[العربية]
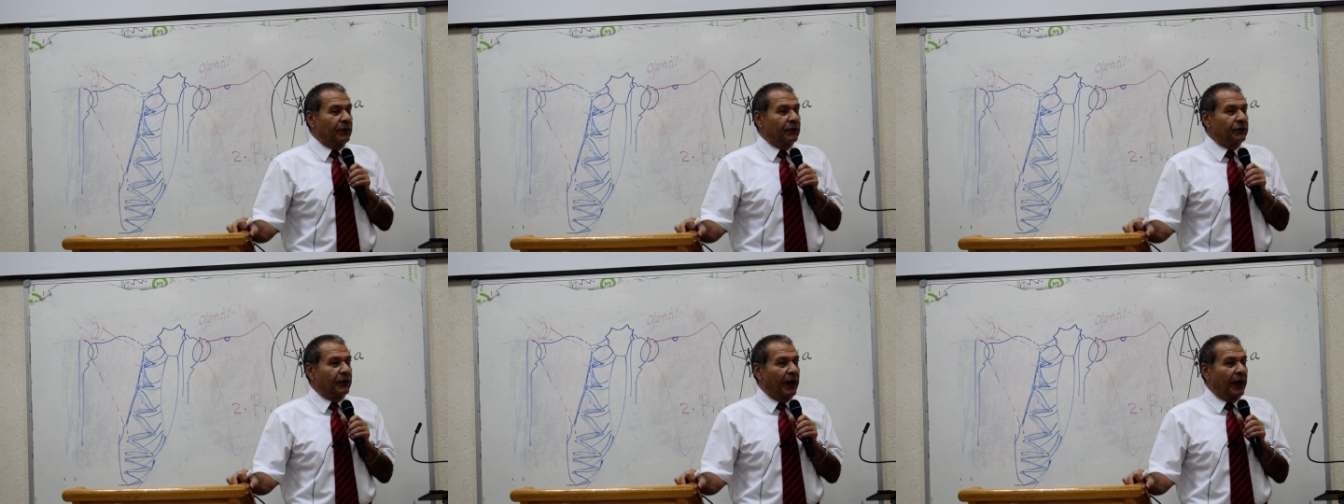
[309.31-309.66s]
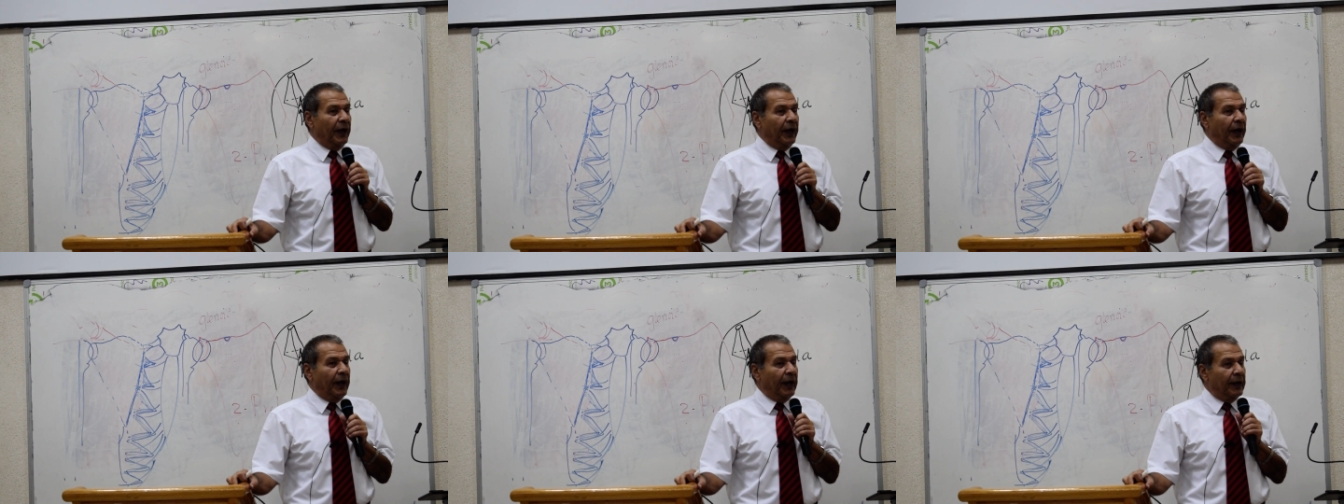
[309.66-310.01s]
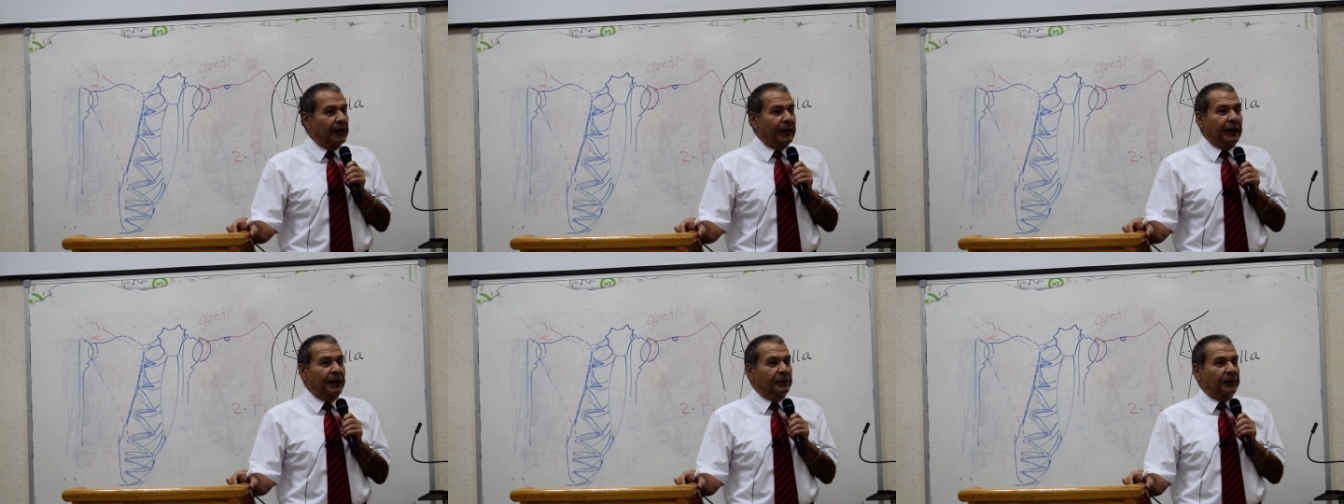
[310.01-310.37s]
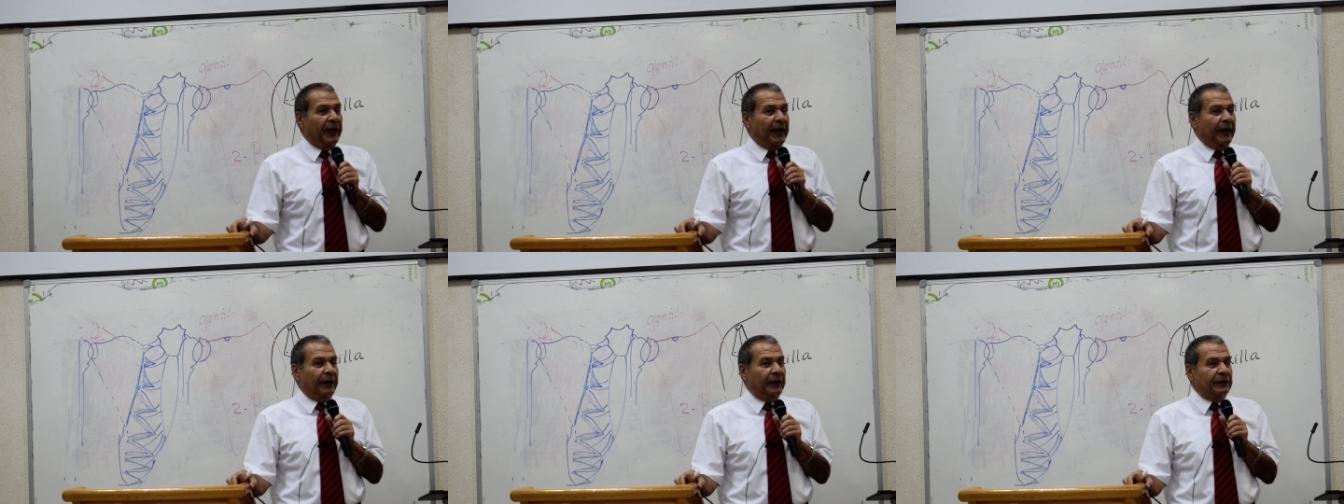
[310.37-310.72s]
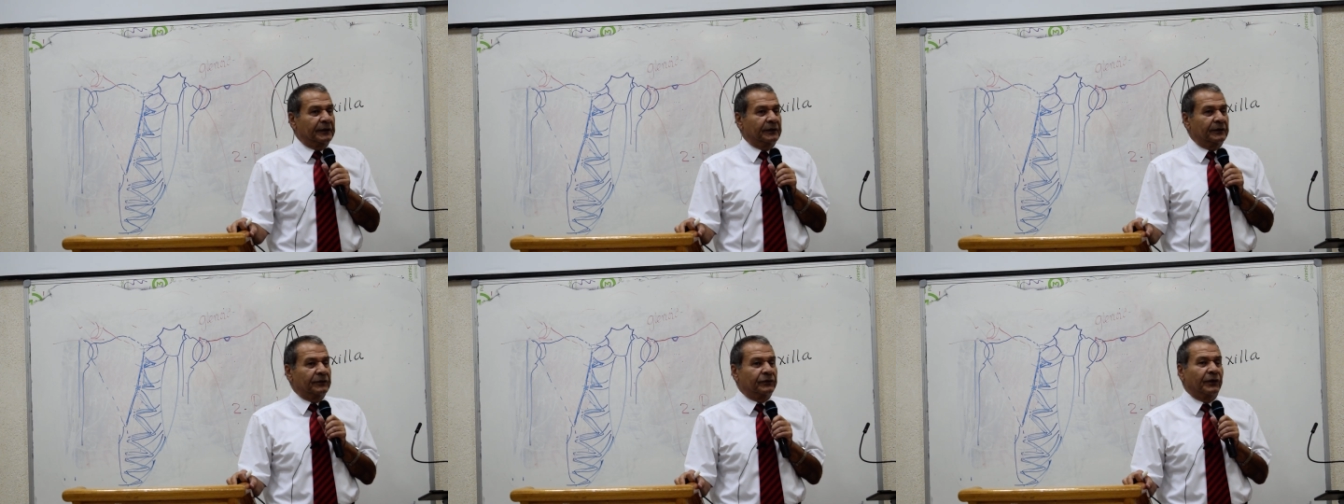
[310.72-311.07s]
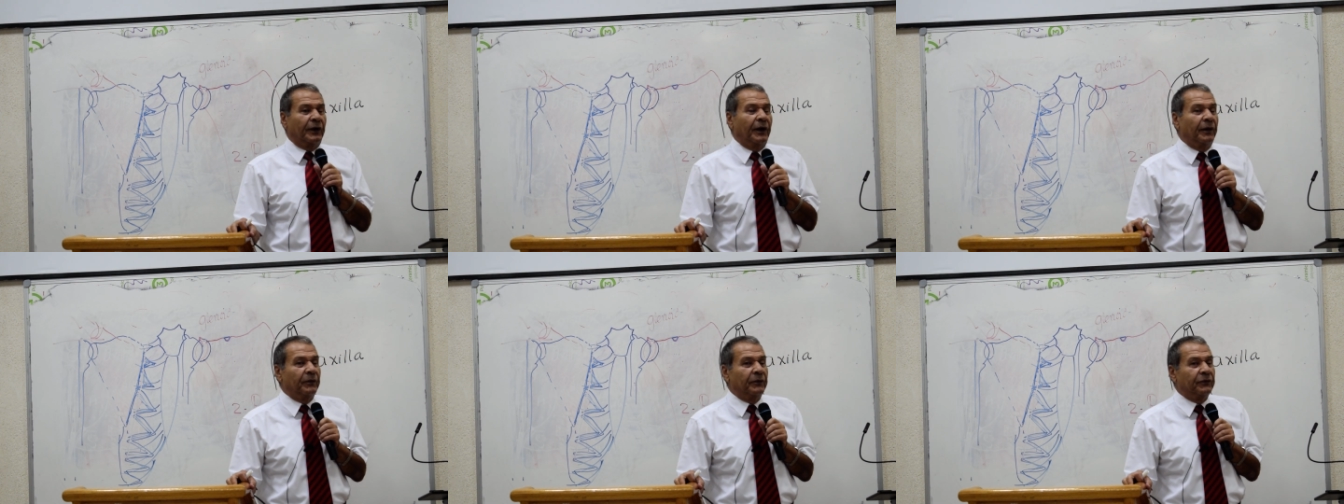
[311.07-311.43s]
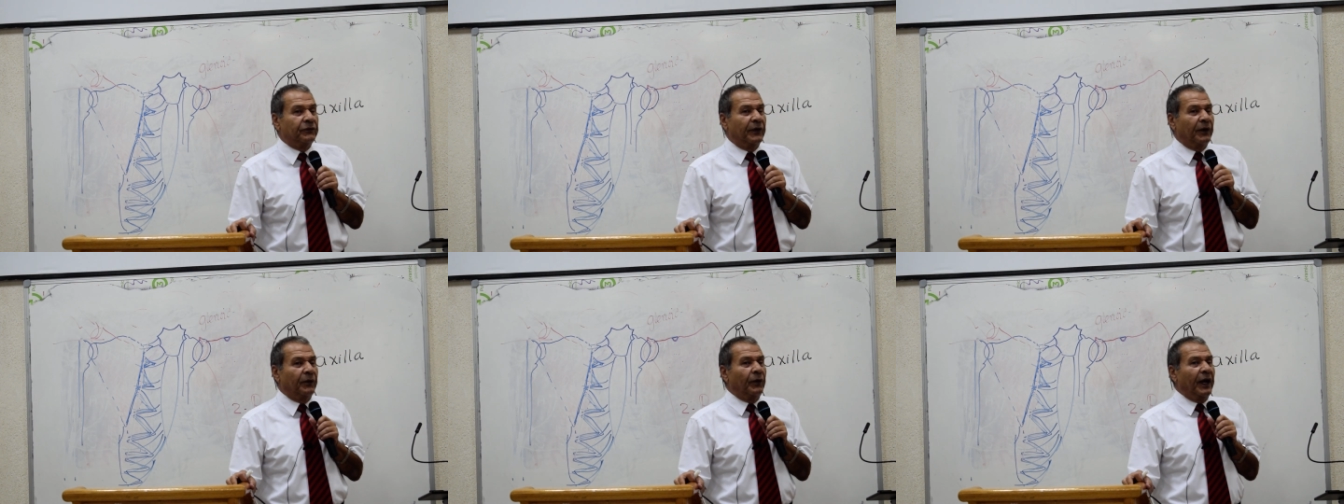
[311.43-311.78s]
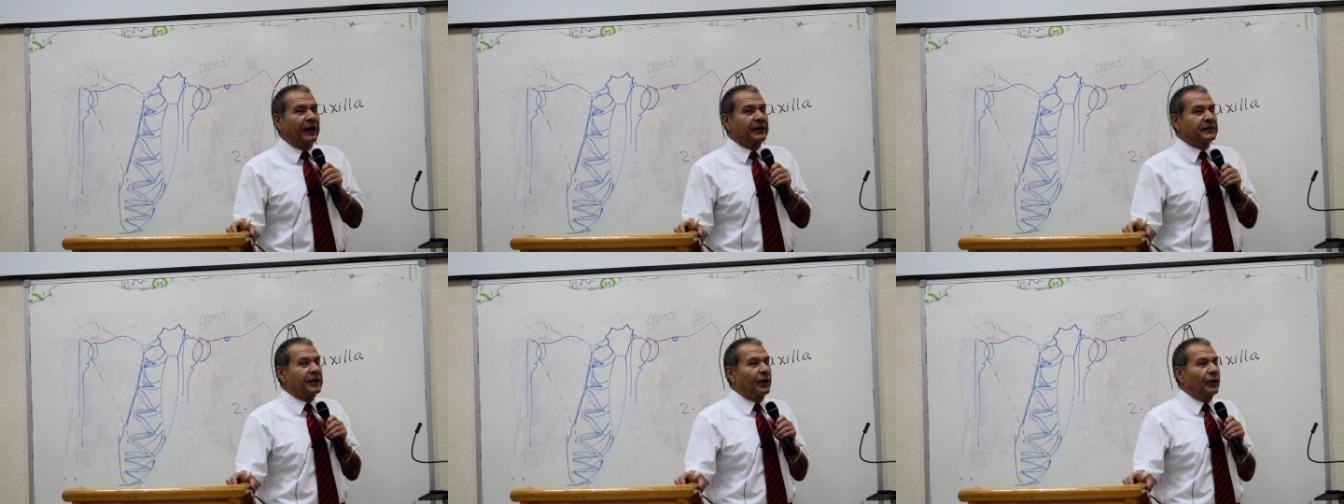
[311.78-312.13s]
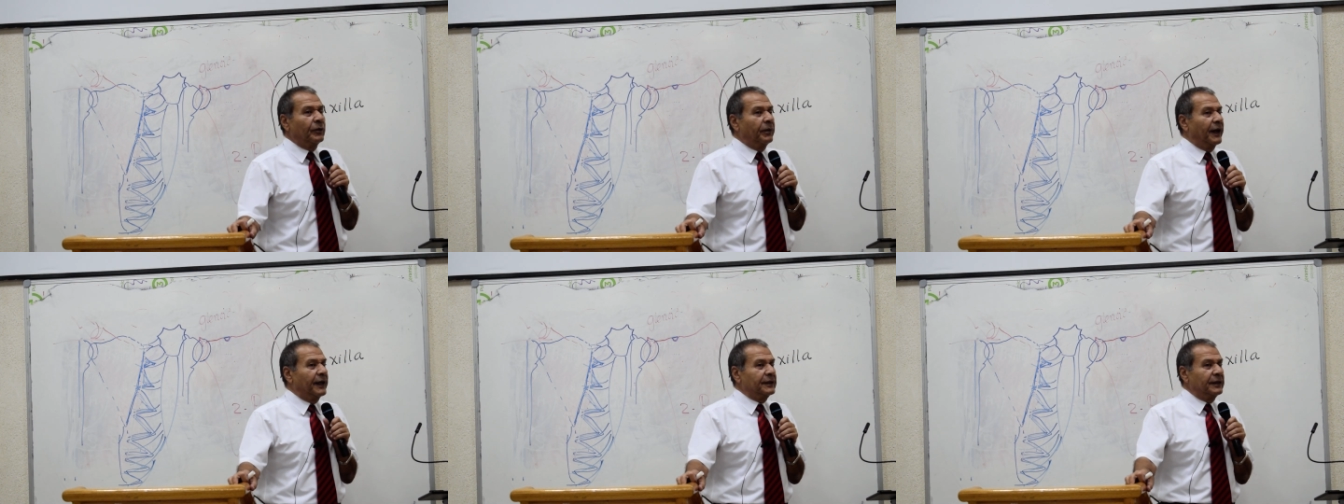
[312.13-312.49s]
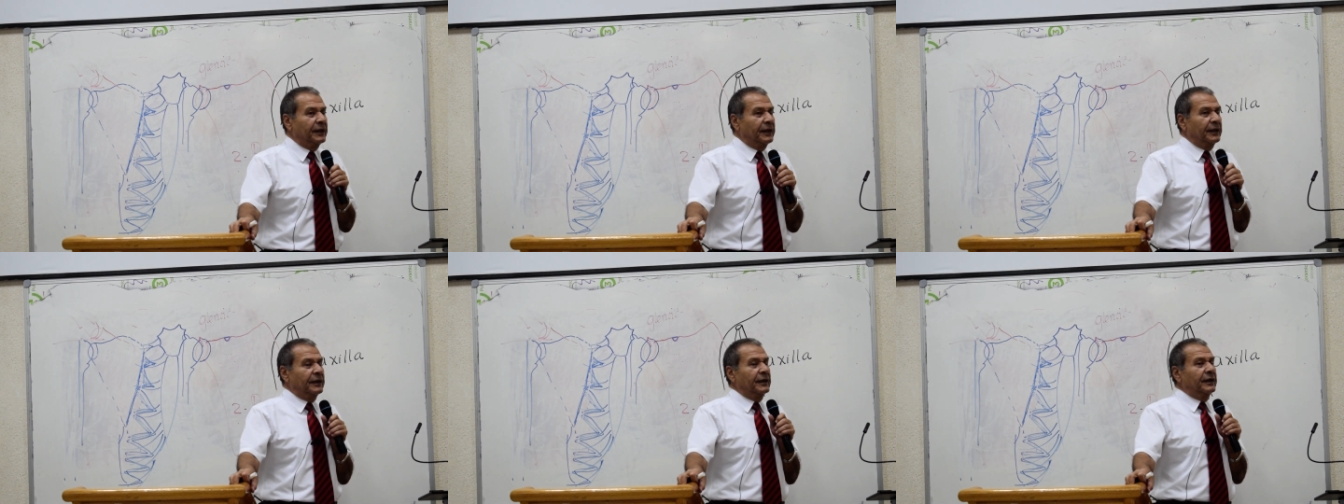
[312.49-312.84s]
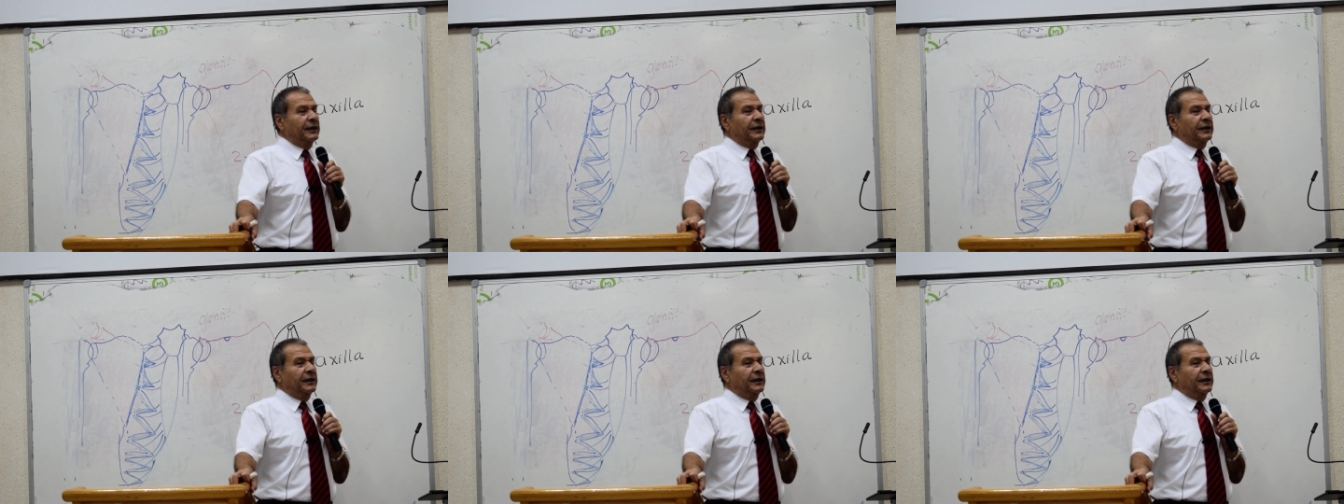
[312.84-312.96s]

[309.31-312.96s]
فقال ايه بقى فواحد ساله بعد